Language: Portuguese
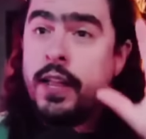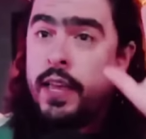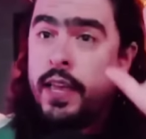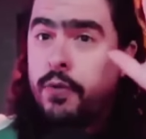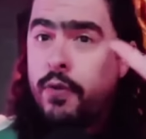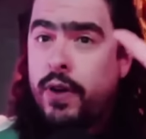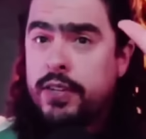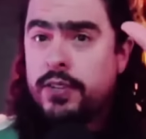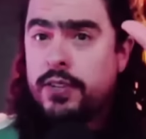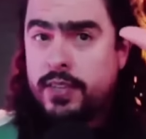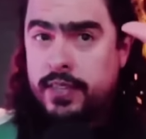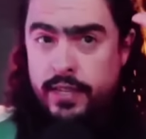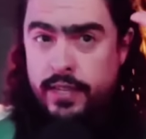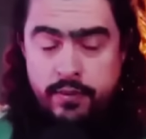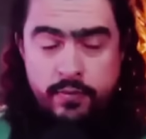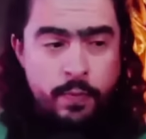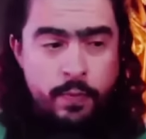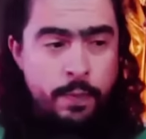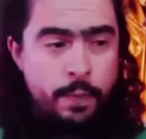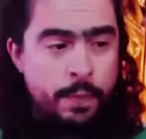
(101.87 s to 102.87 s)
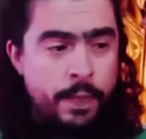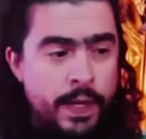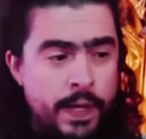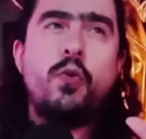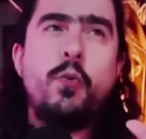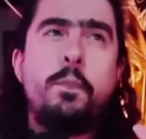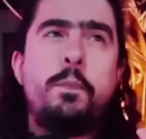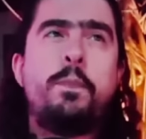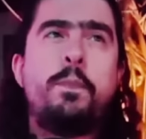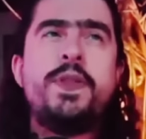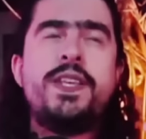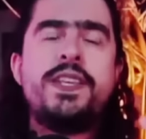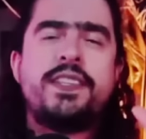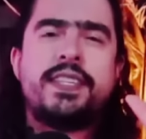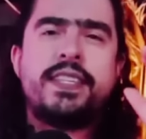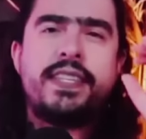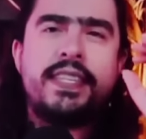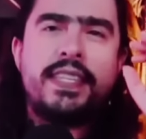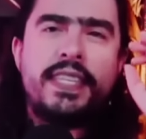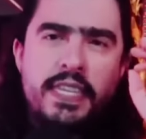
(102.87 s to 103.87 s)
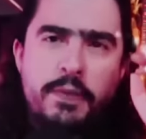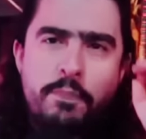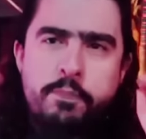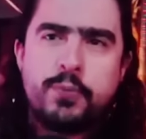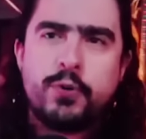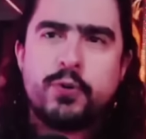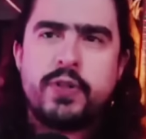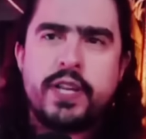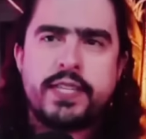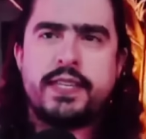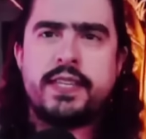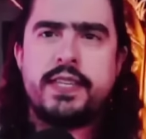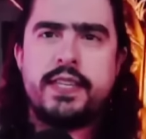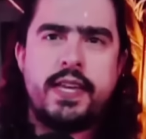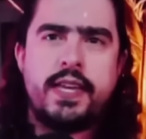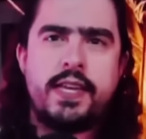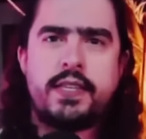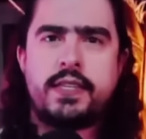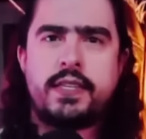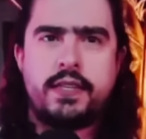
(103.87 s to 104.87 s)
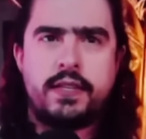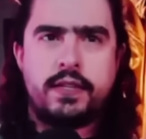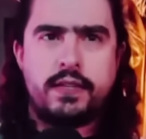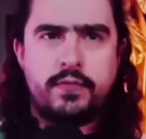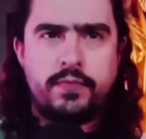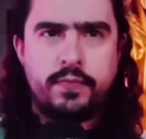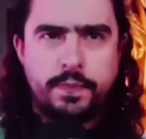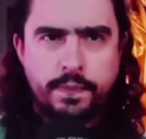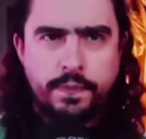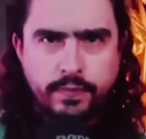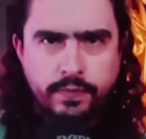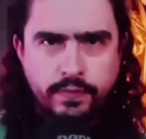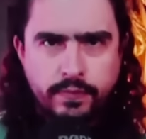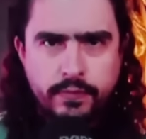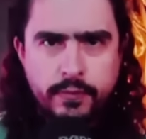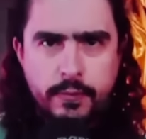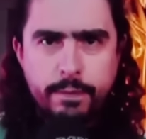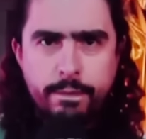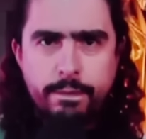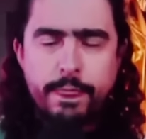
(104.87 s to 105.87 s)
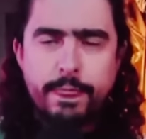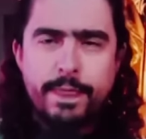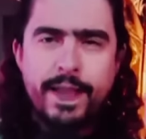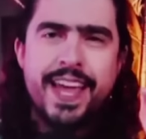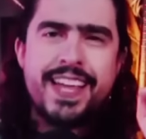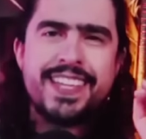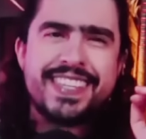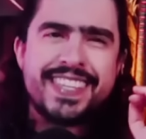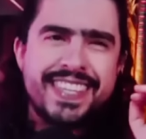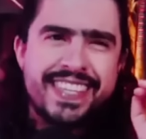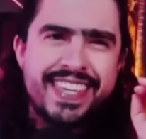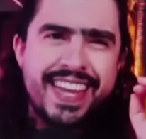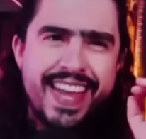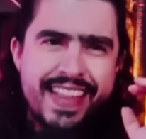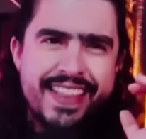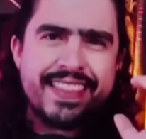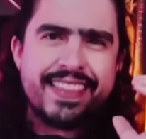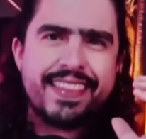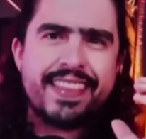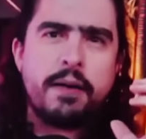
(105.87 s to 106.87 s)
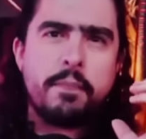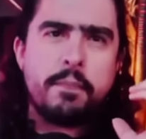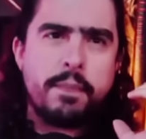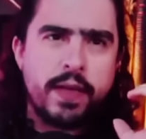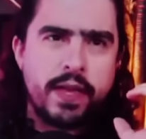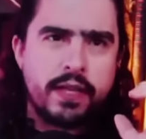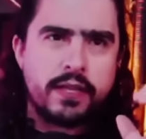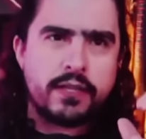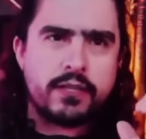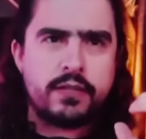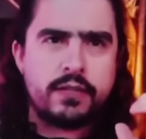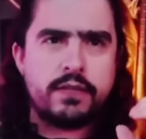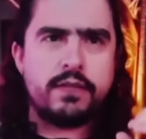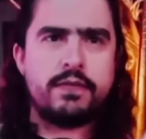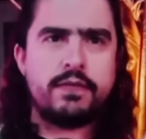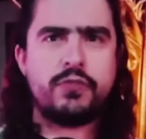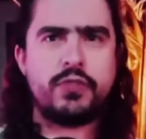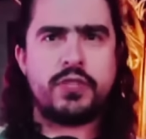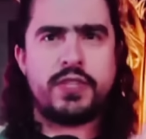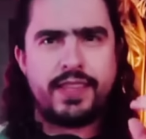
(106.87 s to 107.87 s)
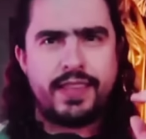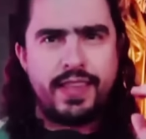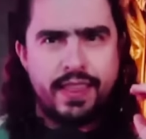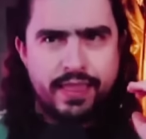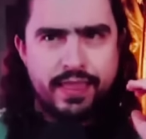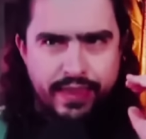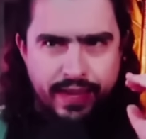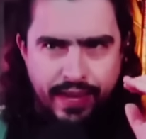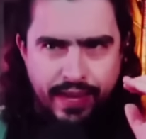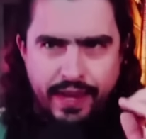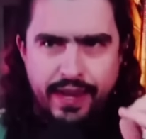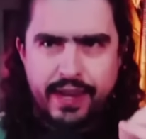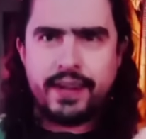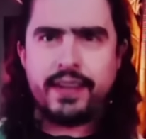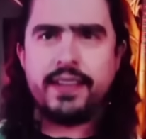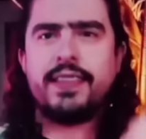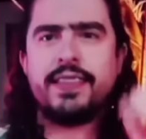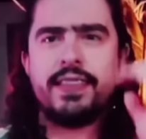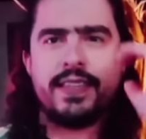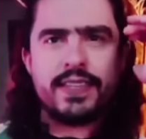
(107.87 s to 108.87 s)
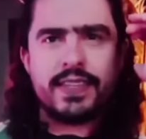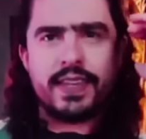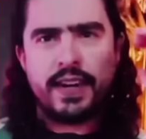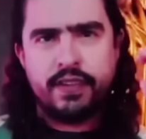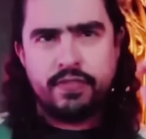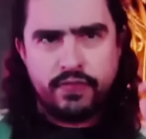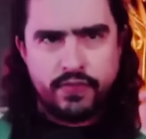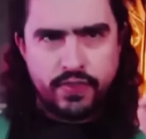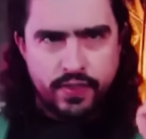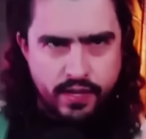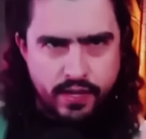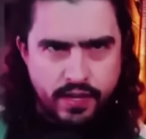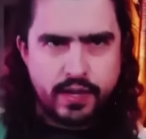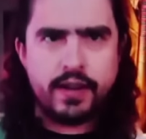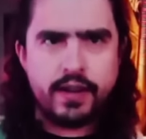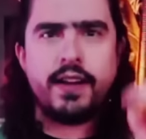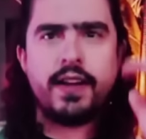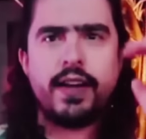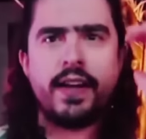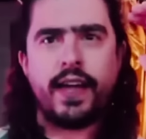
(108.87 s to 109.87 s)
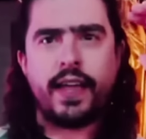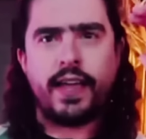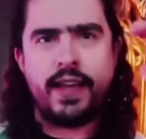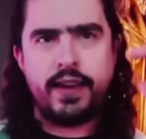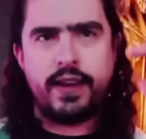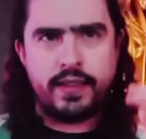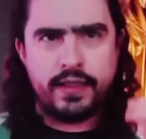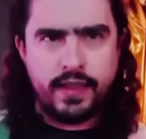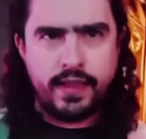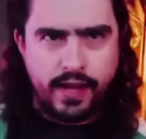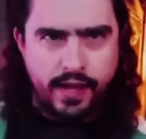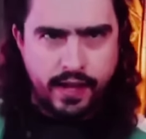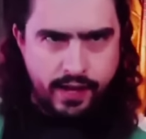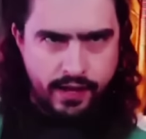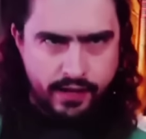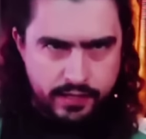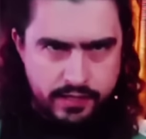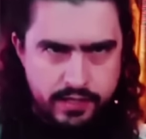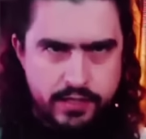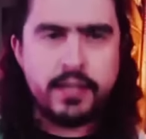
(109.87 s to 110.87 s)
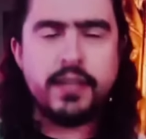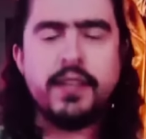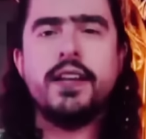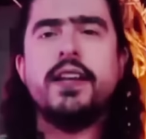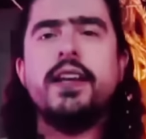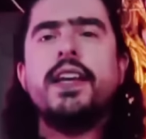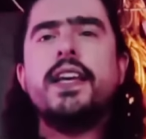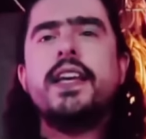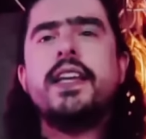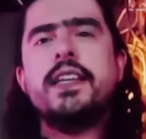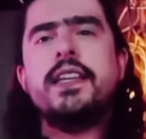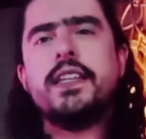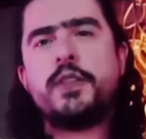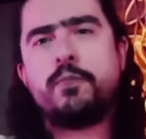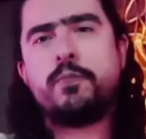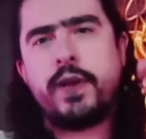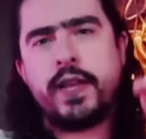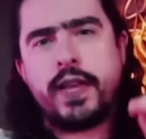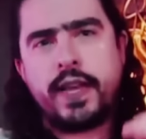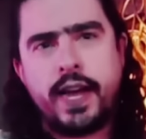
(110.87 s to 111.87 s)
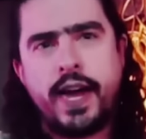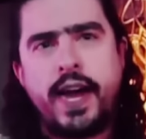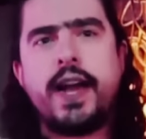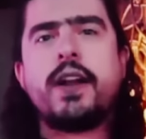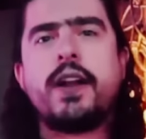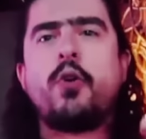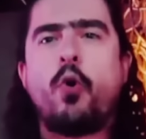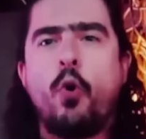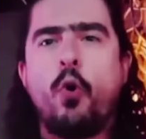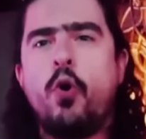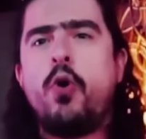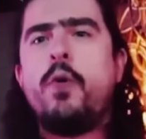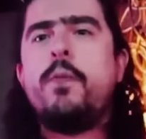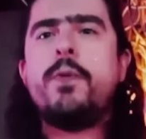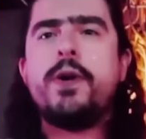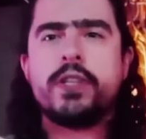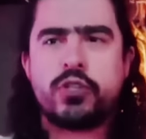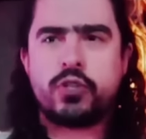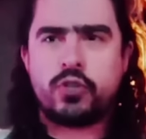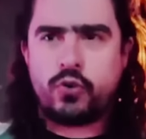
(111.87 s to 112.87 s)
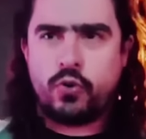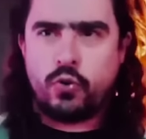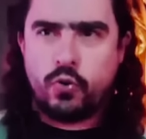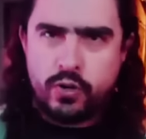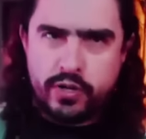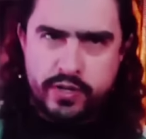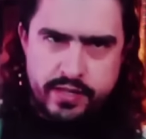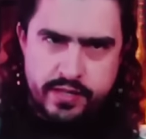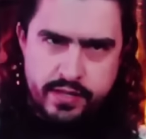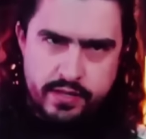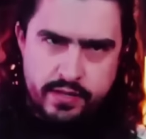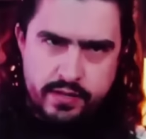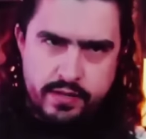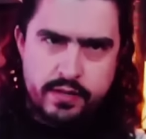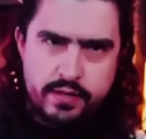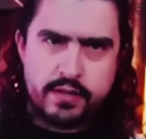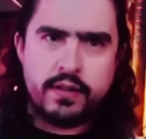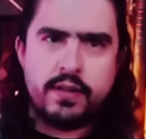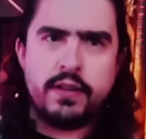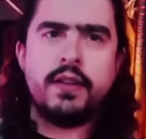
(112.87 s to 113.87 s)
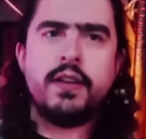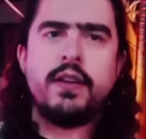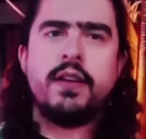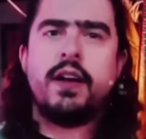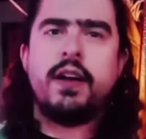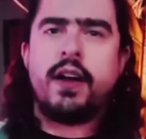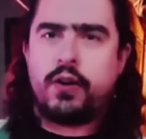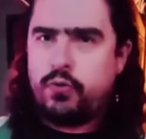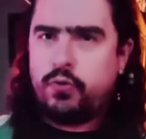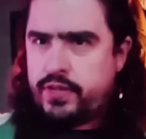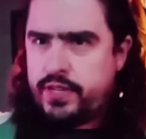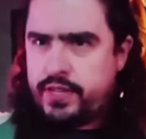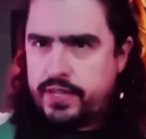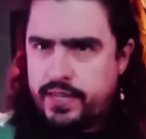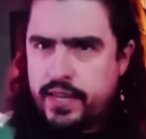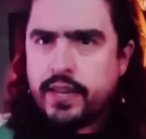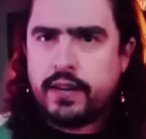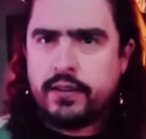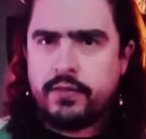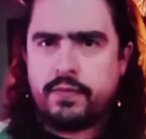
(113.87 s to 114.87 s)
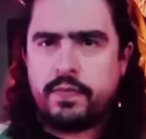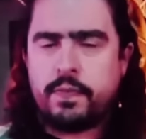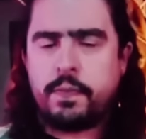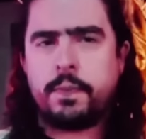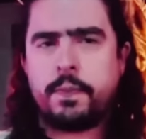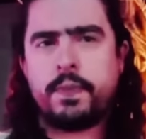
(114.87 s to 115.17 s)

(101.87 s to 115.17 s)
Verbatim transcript: Eu acho assim, o princípio da ciência é exatamente você tentar descrever a realidade e explicar como as coisas aconteceram.